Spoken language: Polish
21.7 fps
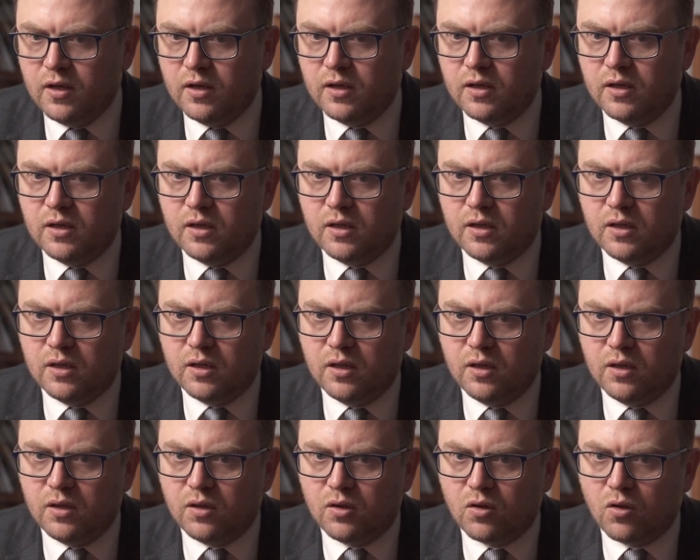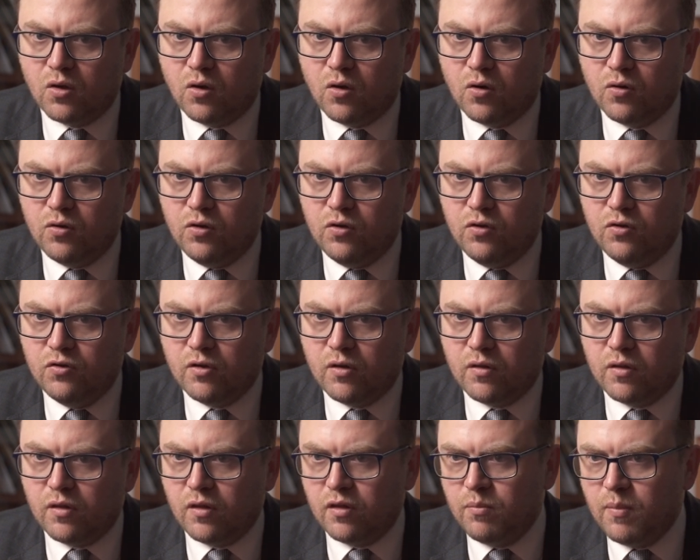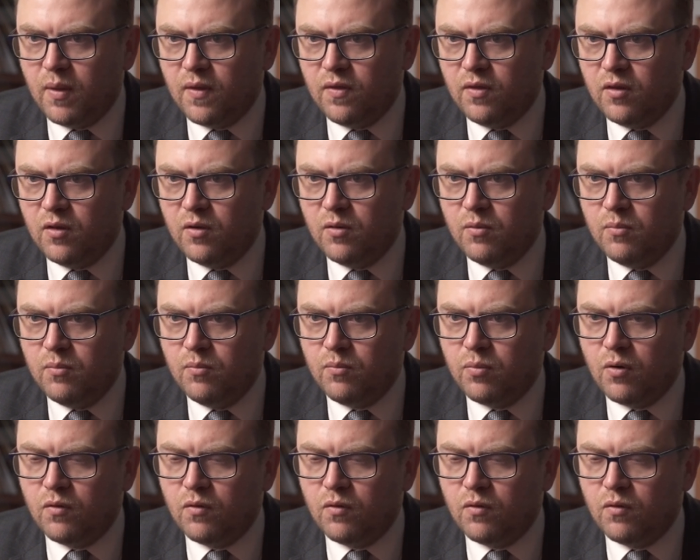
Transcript: E, to idzie ze zmiennym